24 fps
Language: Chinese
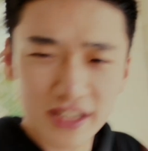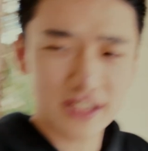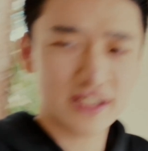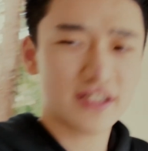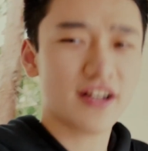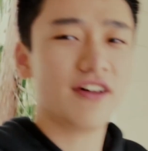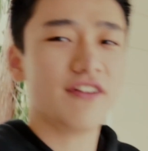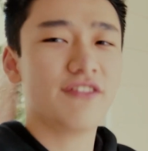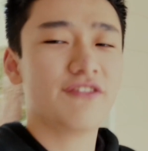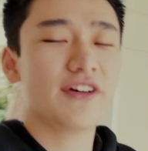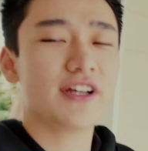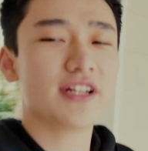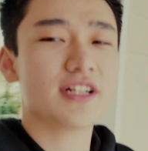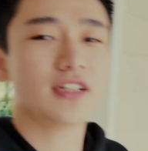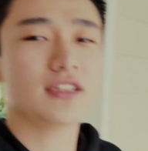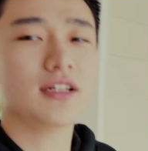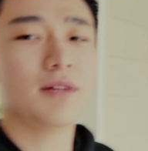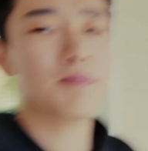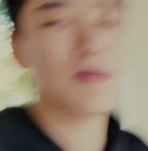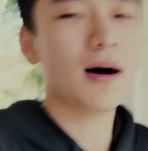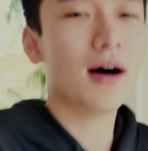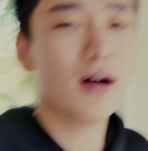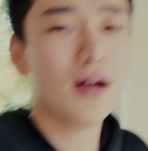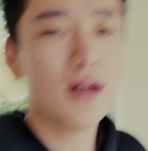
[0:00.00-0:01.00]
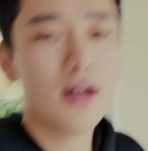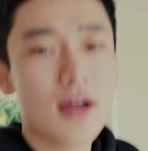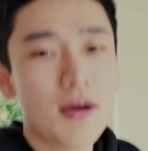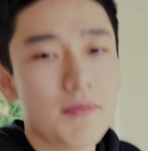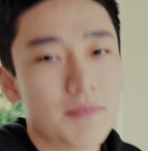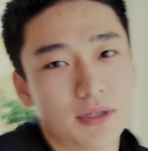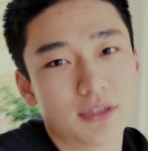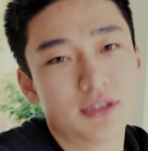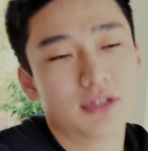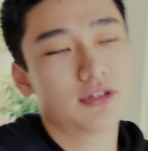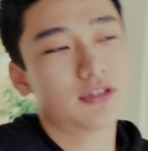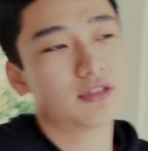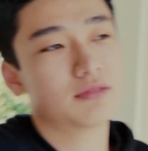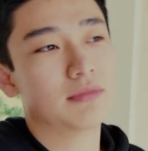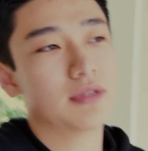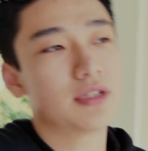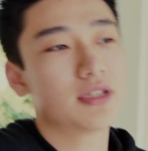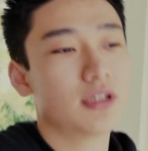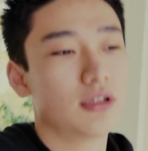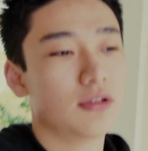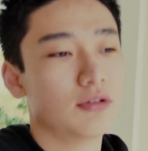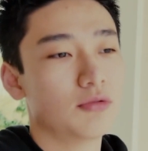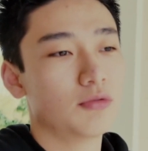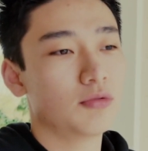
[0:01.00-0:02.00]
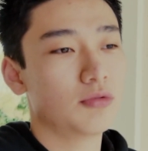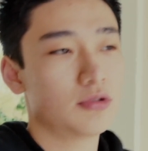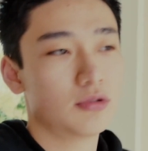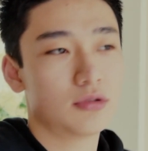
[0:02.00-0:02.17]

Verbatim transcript: 常非常的棒，棒到什么程度？